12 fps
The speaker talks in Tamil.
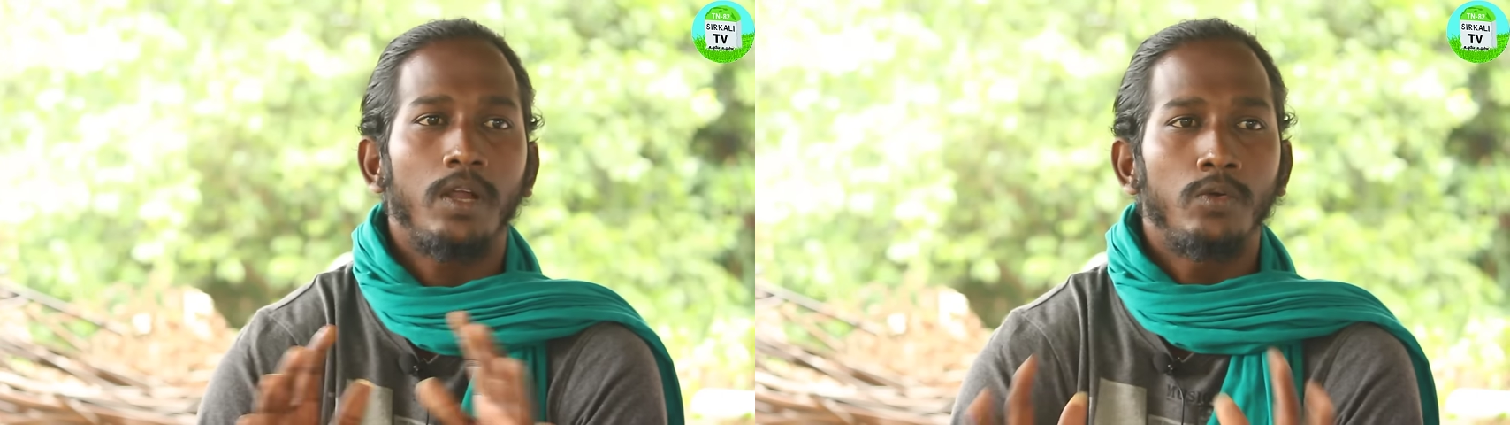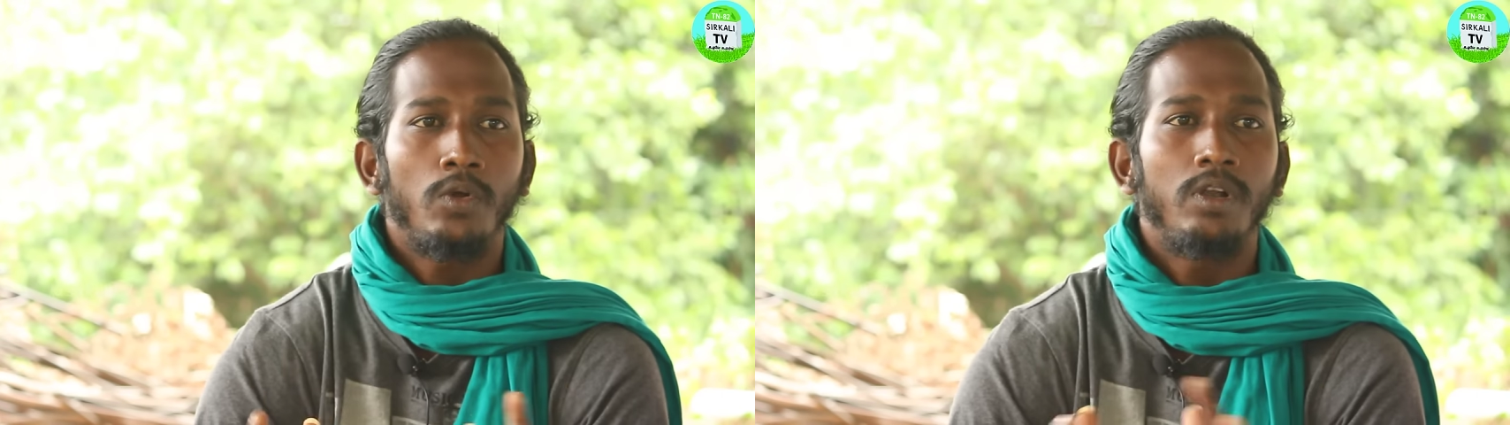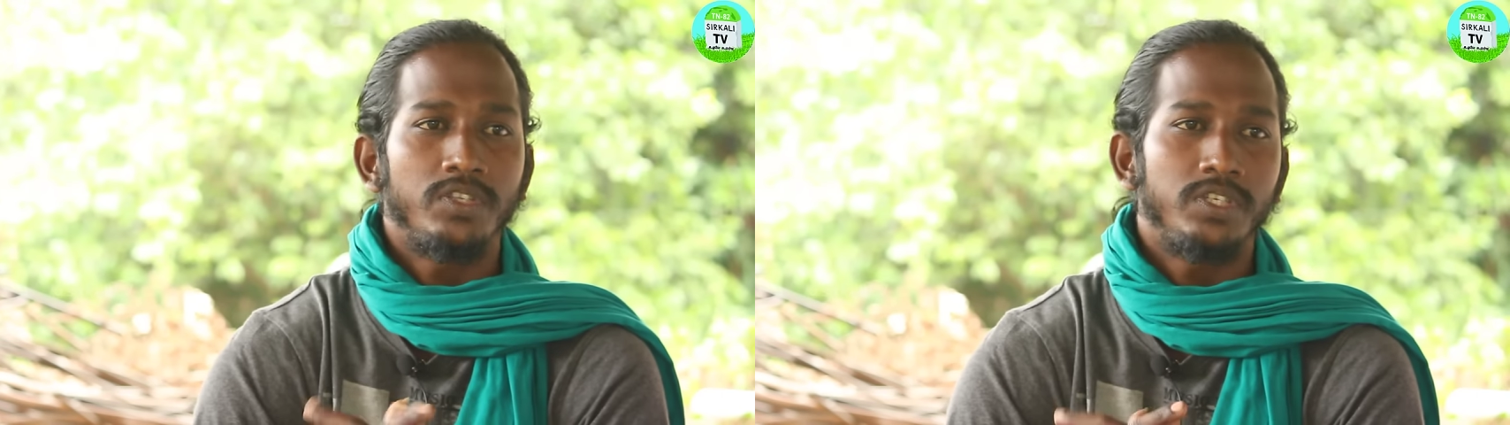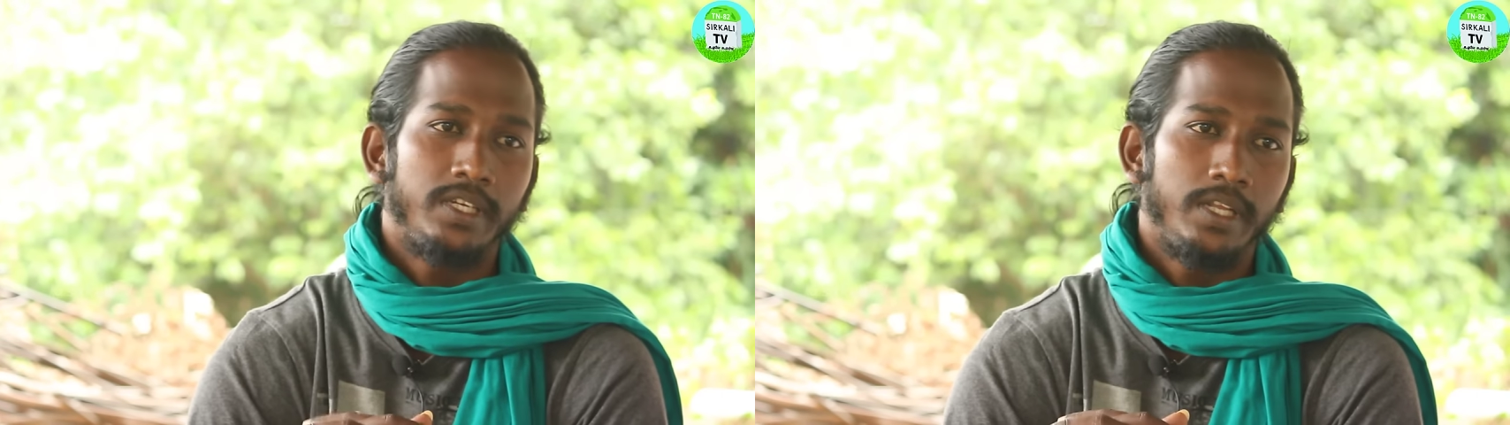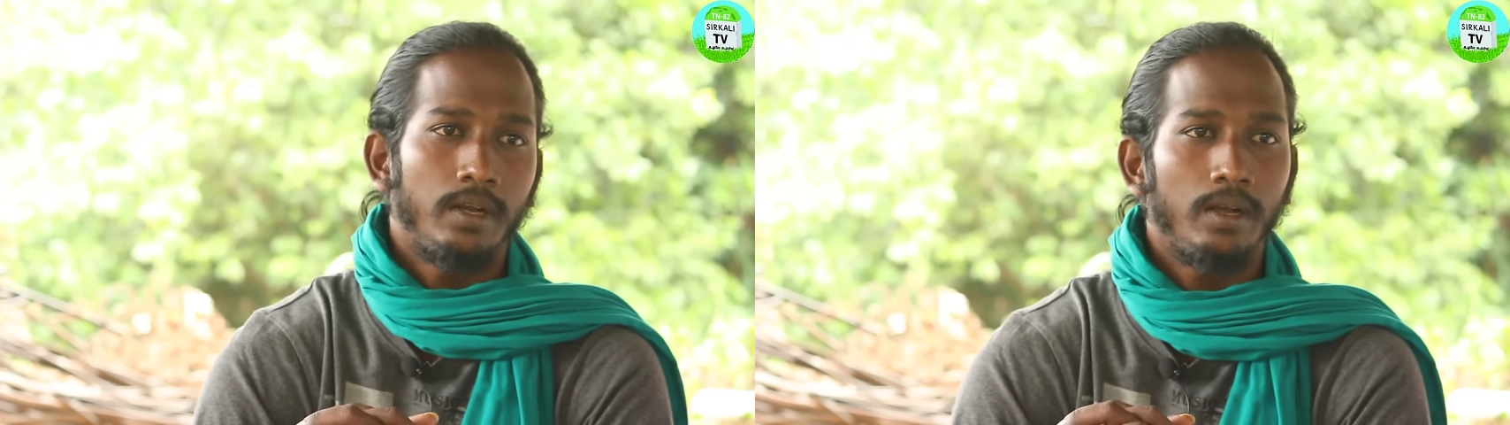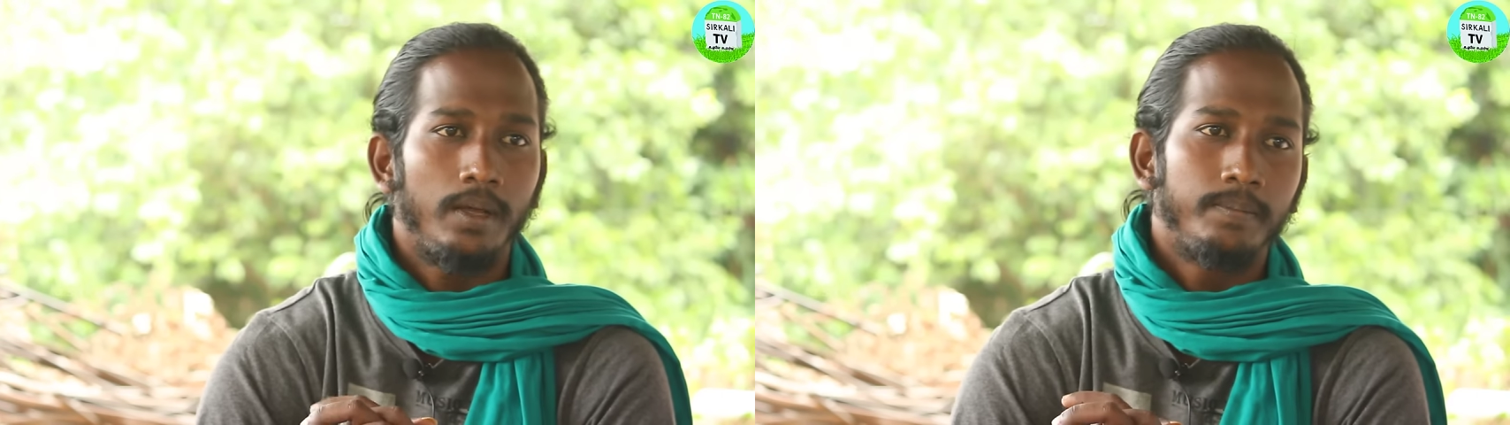கண்ட்ரோலில் வச்சுக்கிட்டே
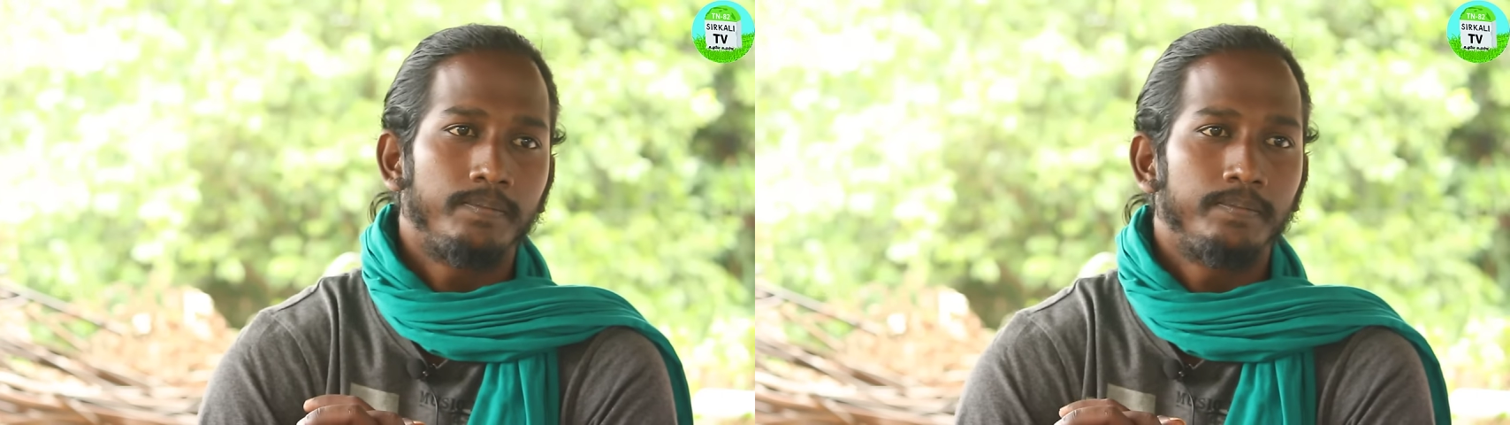இருக்கலாம்